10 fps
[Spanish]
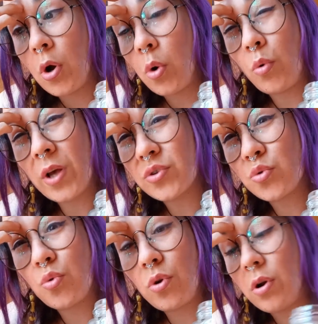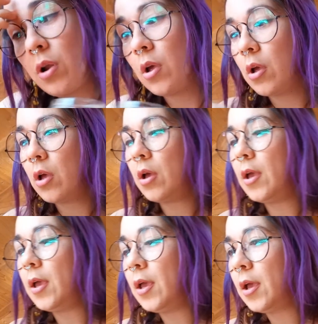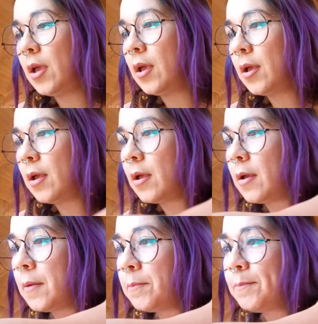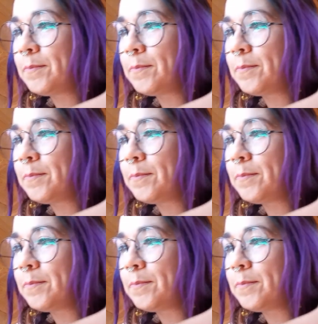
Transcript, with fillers: un azul eh,